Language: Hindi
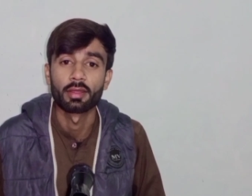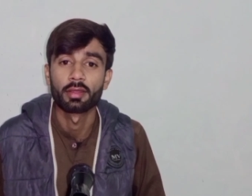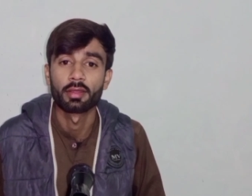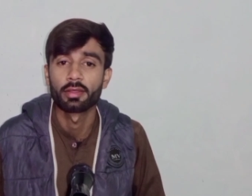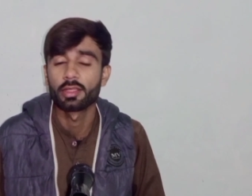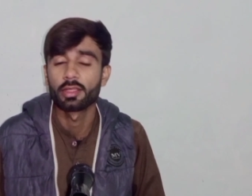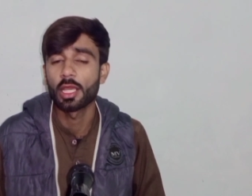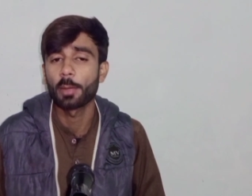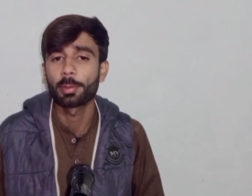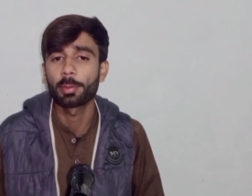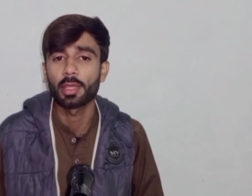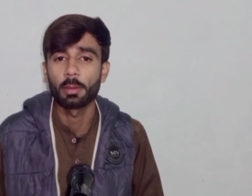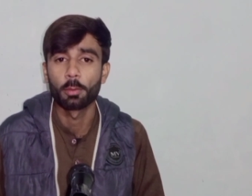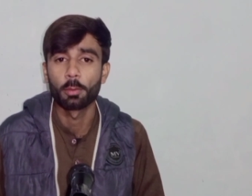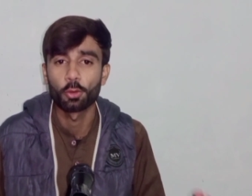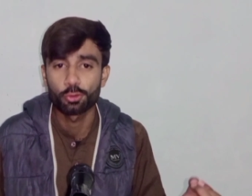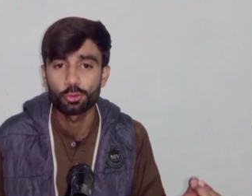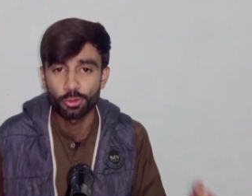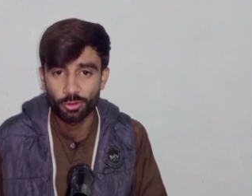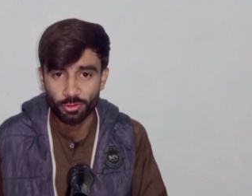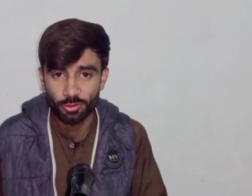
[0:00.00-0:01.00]
रहें ये आपके
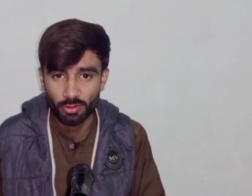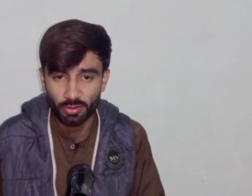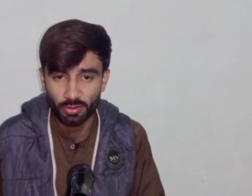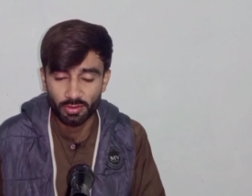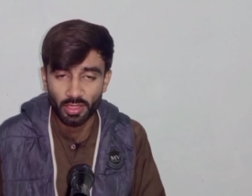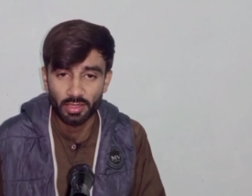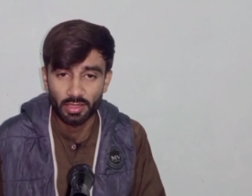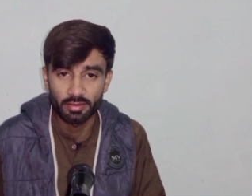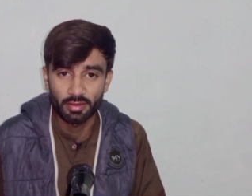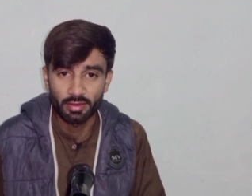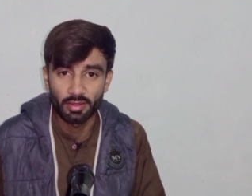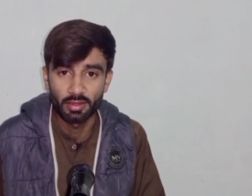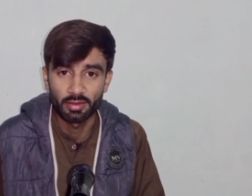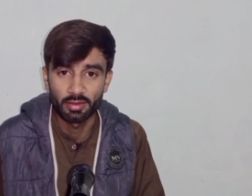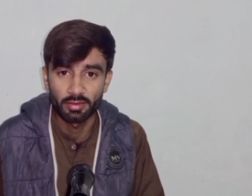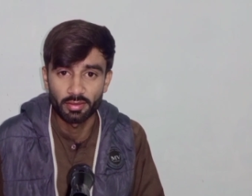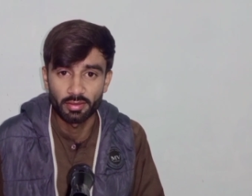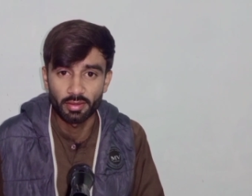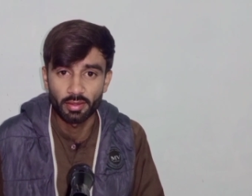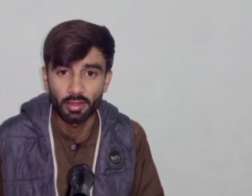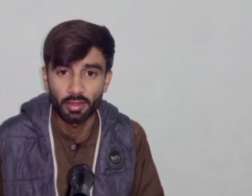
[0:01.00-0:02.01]
इमोशंस के साथ
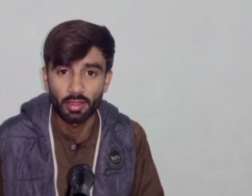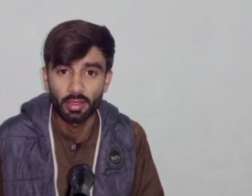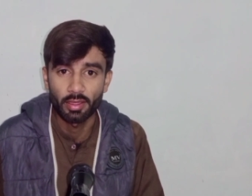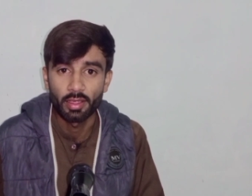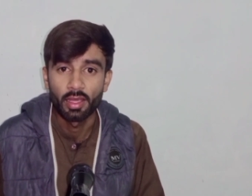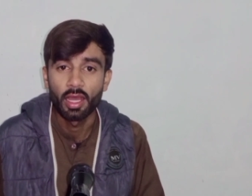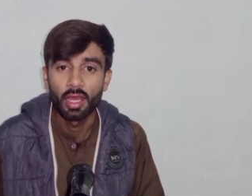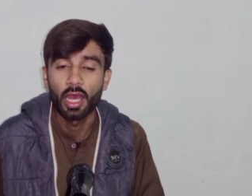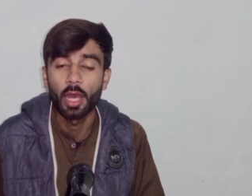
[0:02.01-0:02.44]
खेलते हैं